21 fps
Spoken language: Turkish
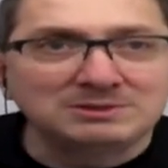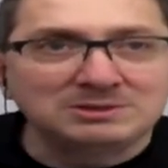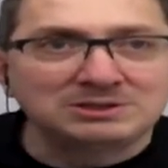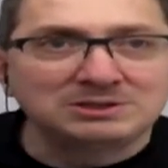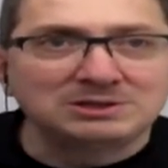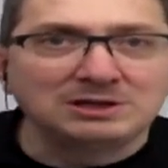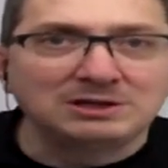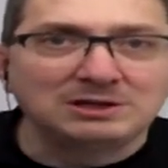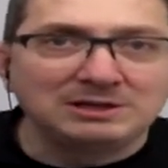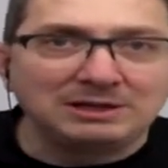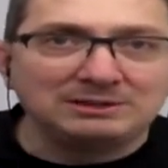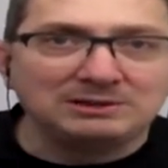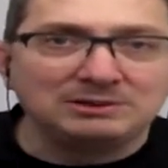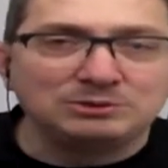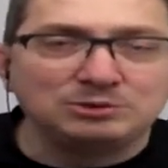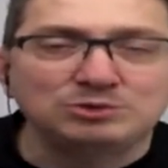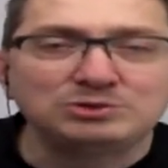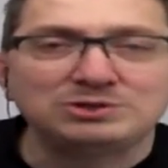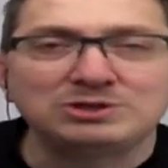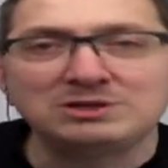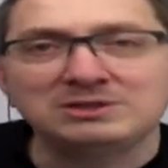işte ya da
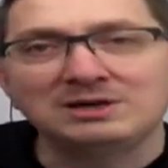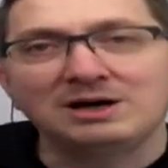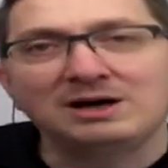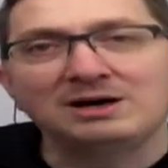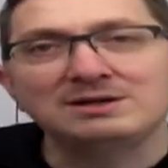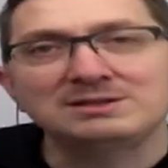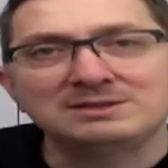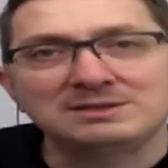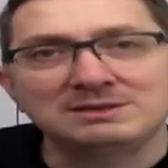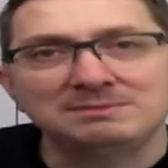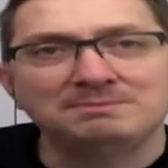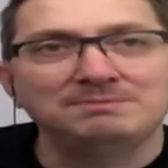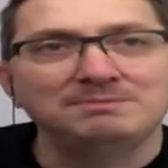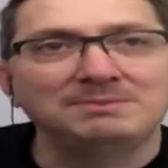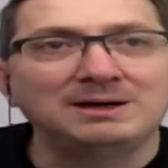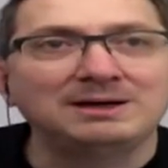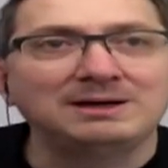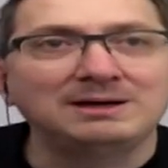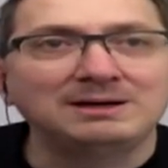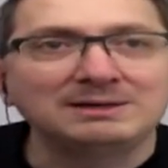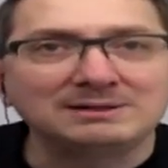Türkçesi Azim e,
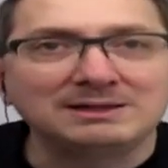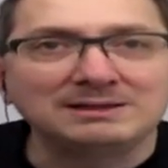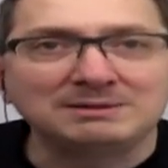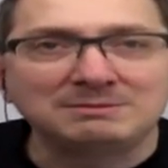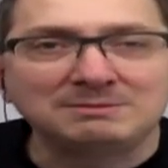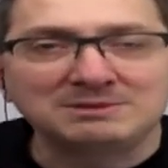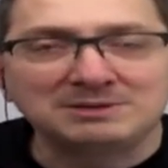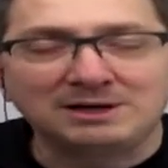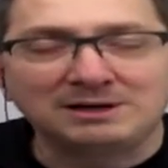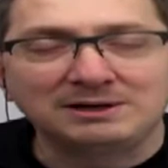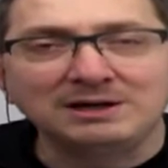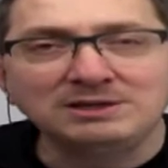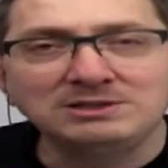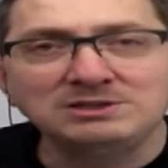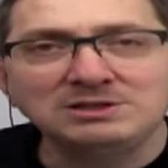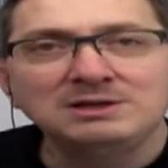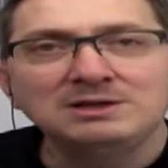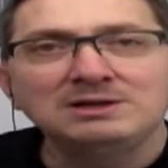dediğimiz araç